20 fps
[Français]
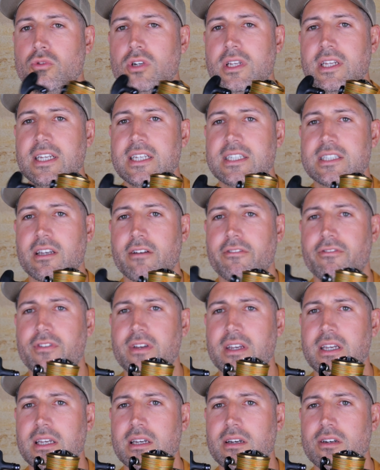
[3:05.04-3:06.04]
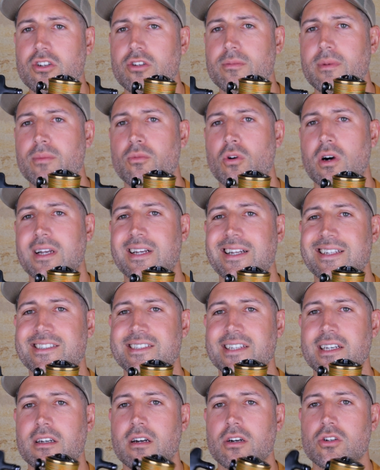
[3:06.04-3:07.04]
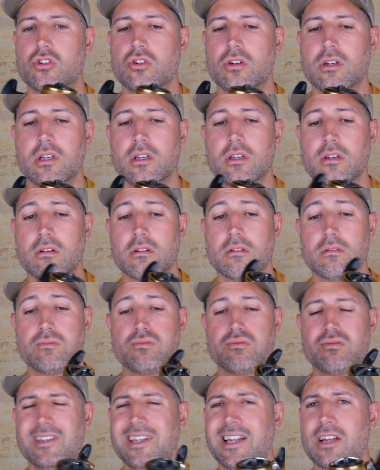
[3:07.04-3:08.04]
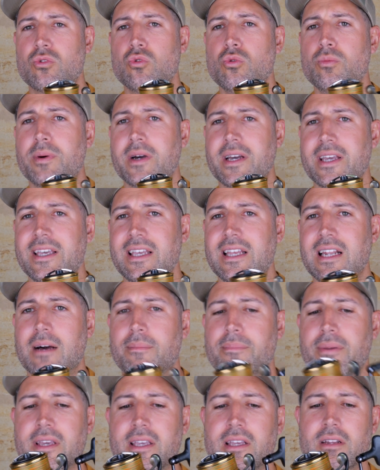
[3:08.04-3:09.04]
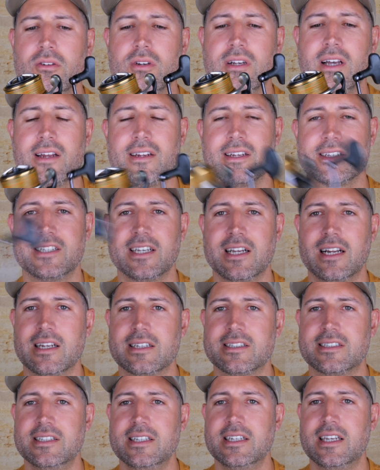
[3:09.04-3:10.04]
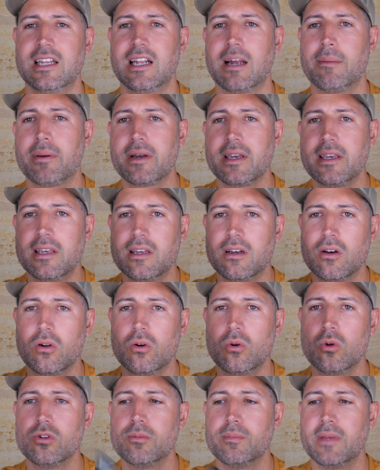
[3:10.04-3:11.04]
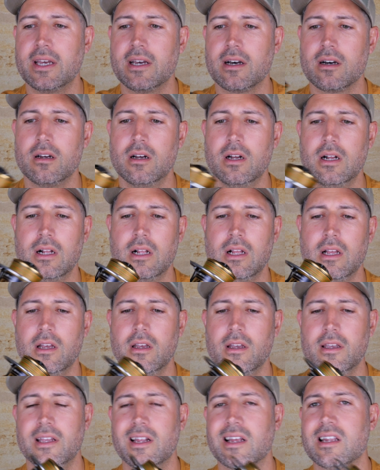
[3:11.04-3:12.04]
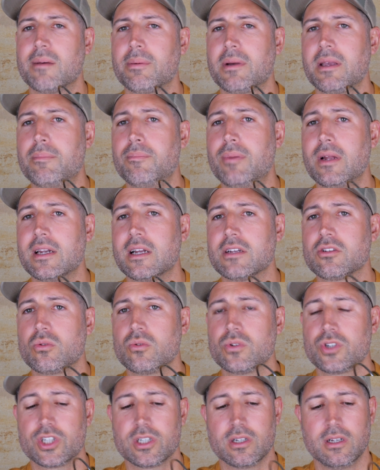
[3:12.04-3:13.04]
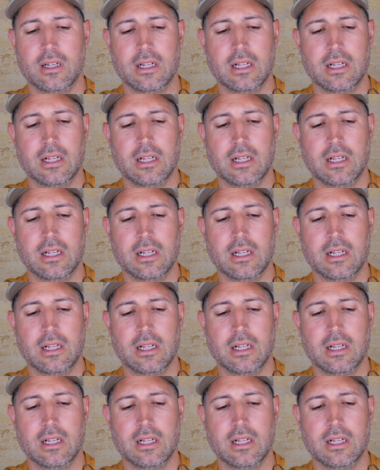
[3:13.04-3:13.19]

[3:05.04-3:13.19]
euh, moulinet, ça fait euh, de mémoire 4-5 ans que je l'ai. il a tout pris, il a pris le carnassier classique, il a pris l'eau de mer, il en a pris plein la tronche.